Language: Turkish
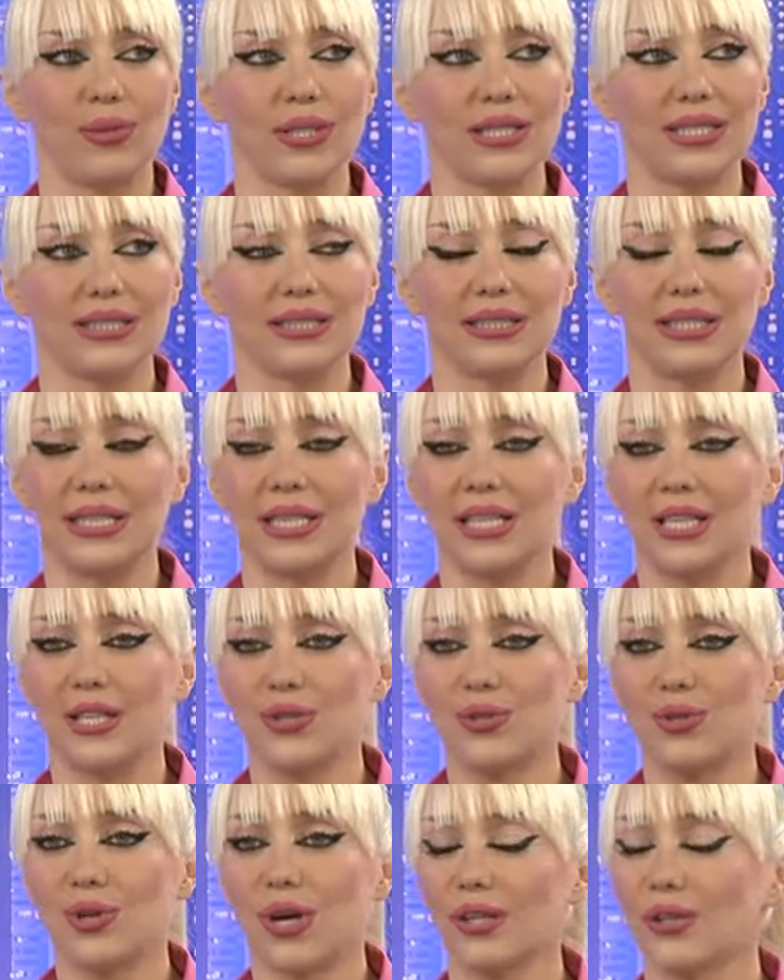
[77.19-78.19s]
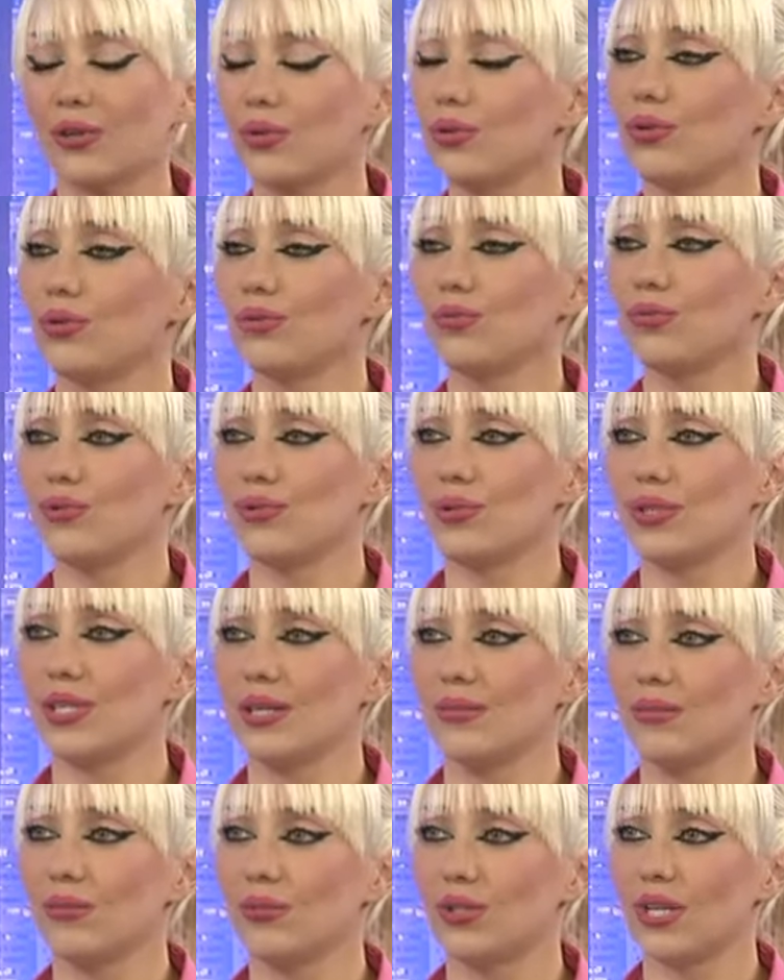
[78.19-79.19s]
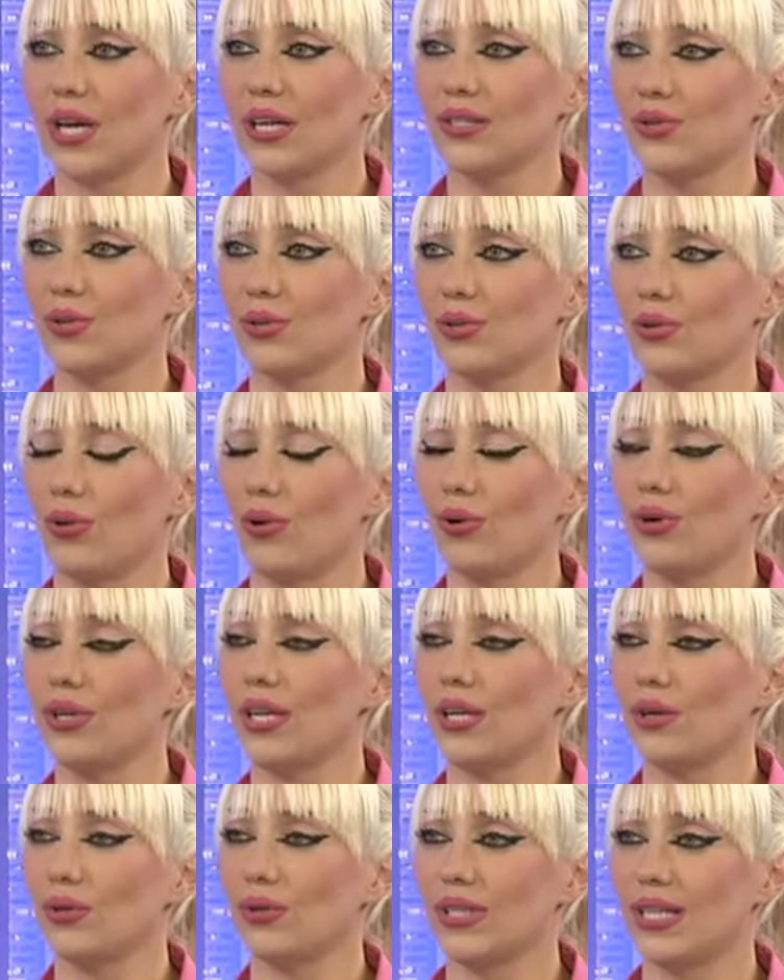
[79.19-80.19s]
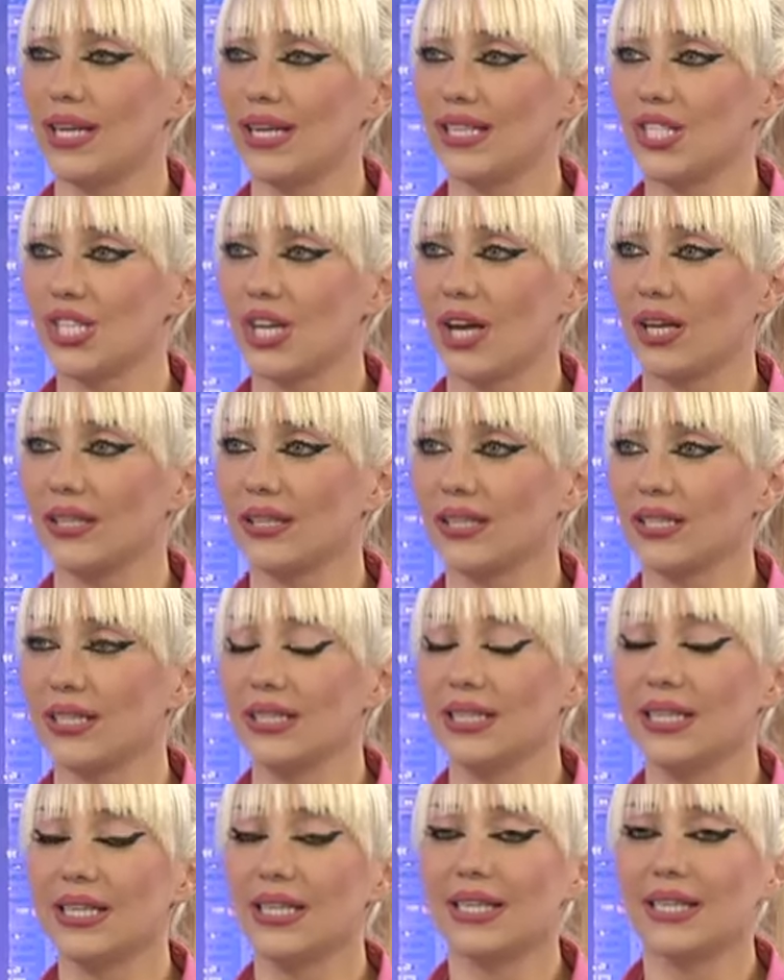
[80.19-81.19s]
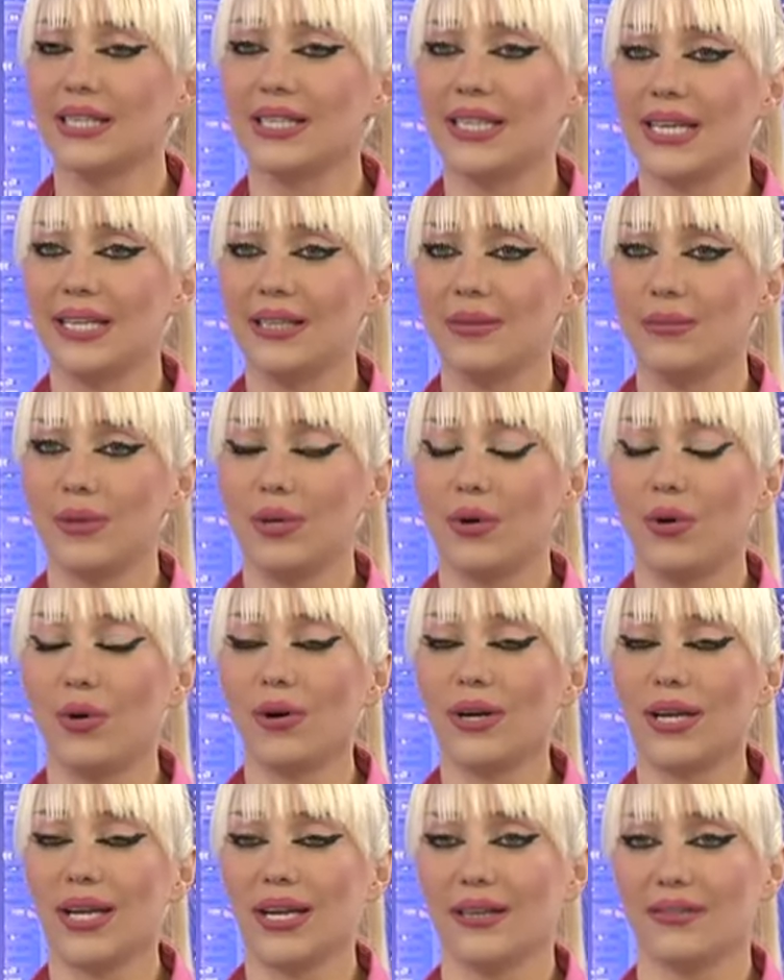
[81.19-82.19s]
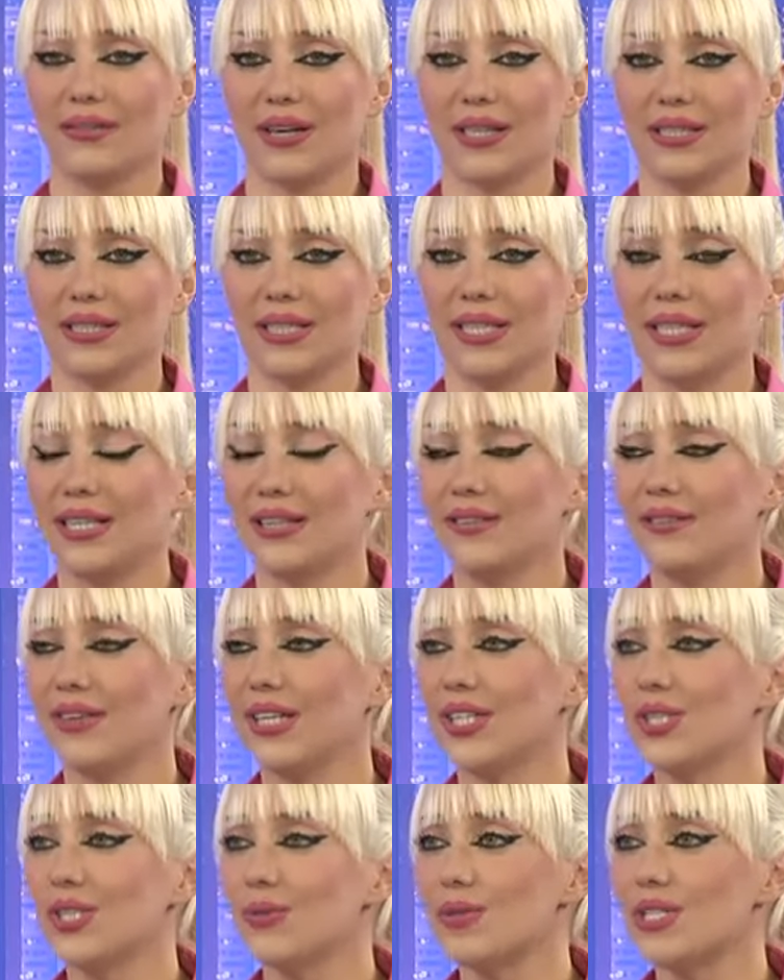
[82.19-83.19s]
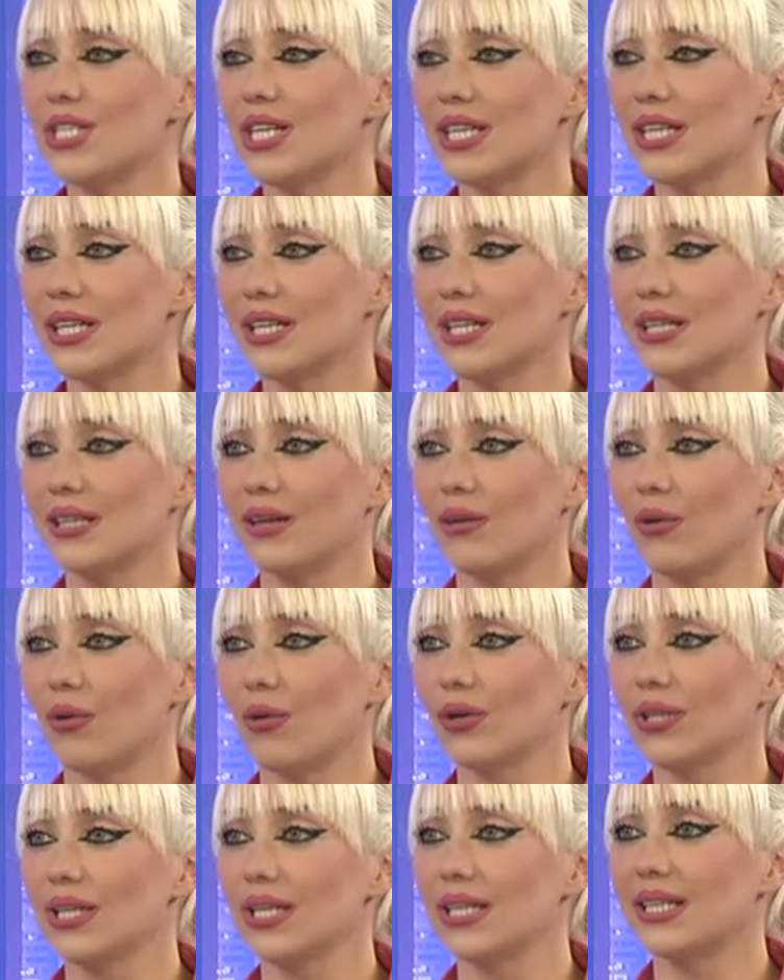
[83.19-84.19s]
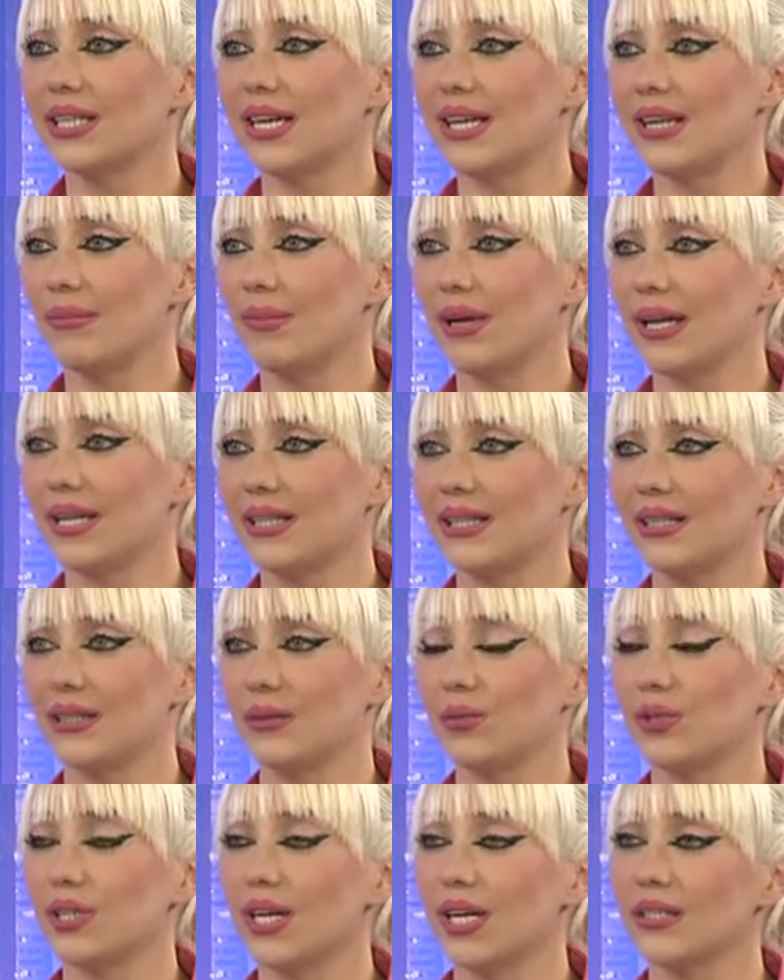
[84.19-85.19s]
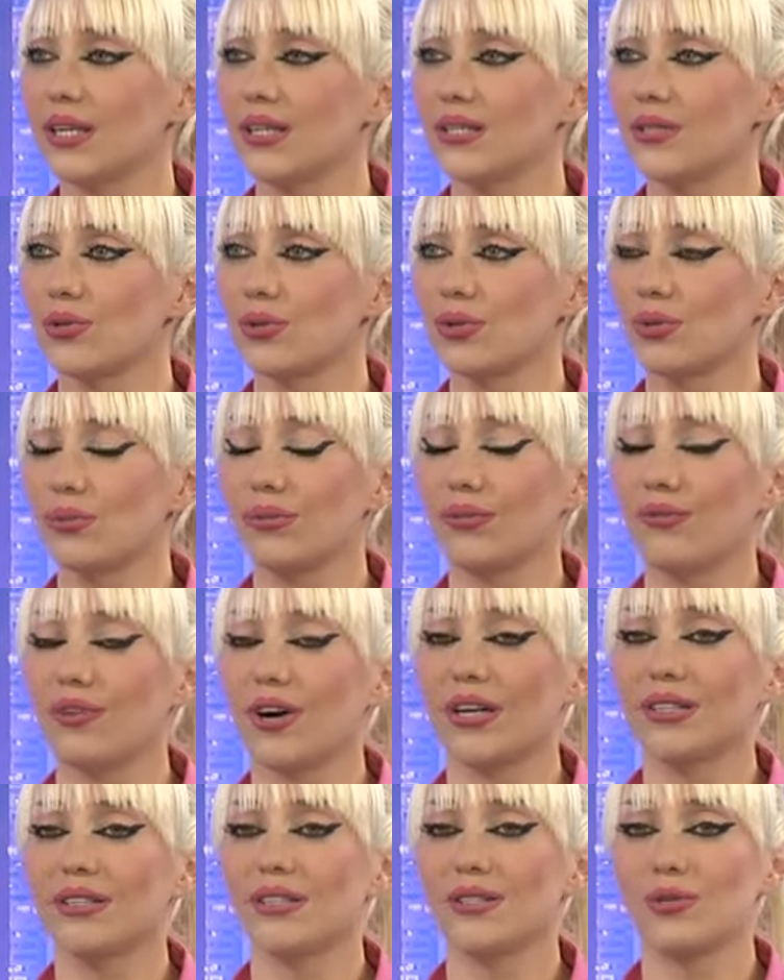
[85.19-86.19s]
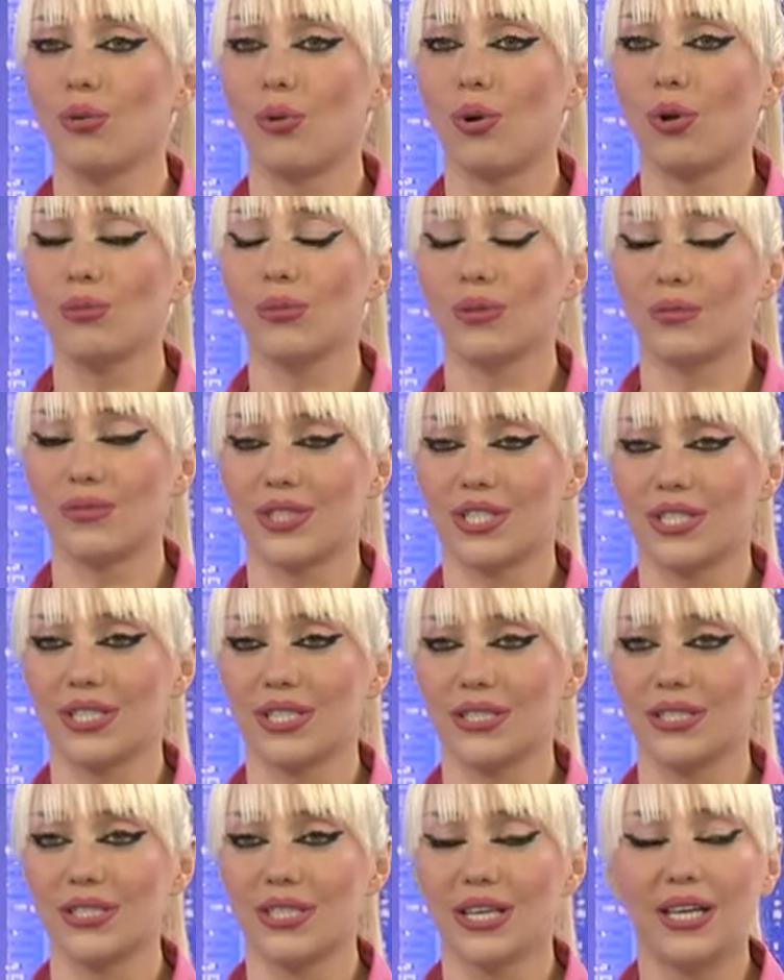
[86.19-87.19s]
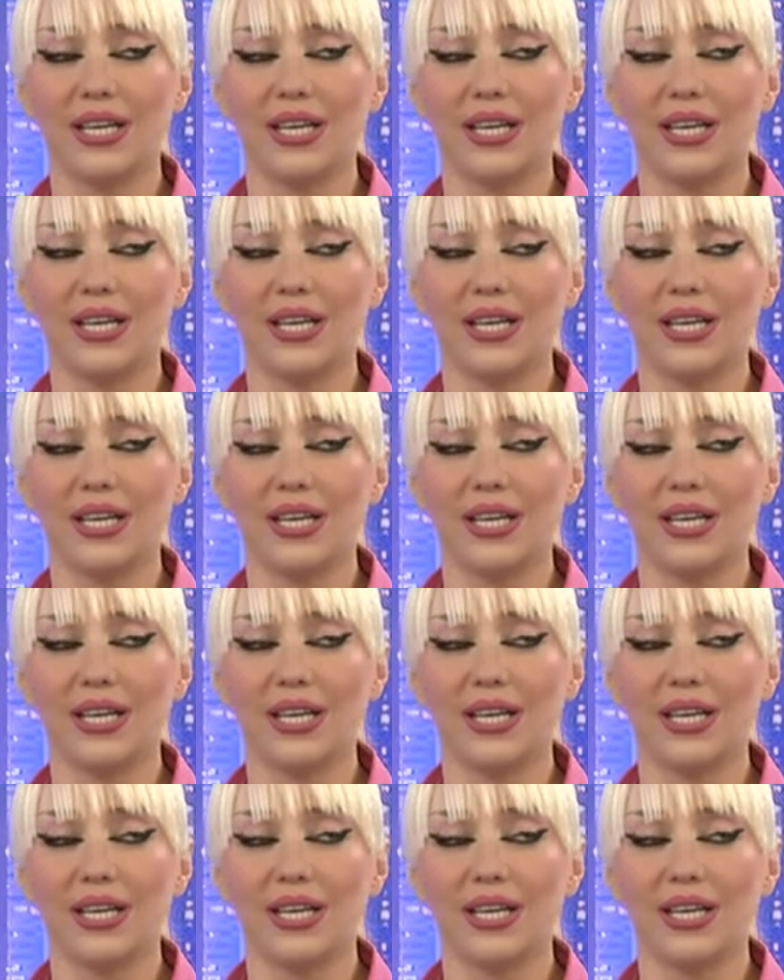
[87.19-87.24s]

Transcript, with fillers: Bakın şu anda günümüzde mutasyon örneği olarak canlı yeni bir örnek var ve hiçbir şekilde oradaki kelebeklere bu radyasyonun bir faydası olmamıştır.